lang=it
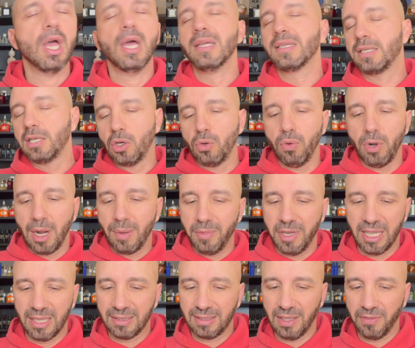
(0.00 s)

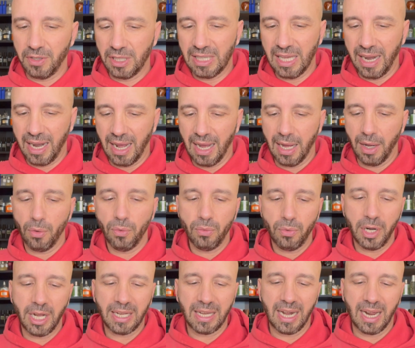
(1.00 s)
sicuramente vi darà
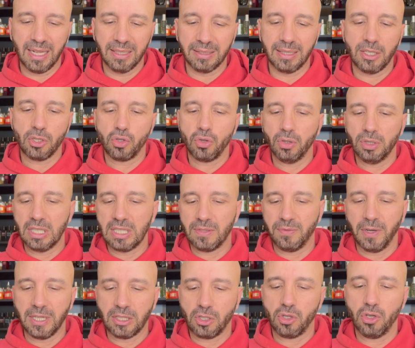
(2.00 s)
una grande
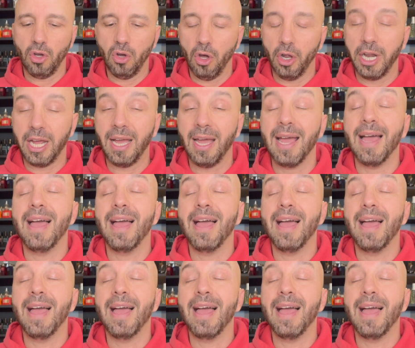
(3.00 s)
soddisfazione.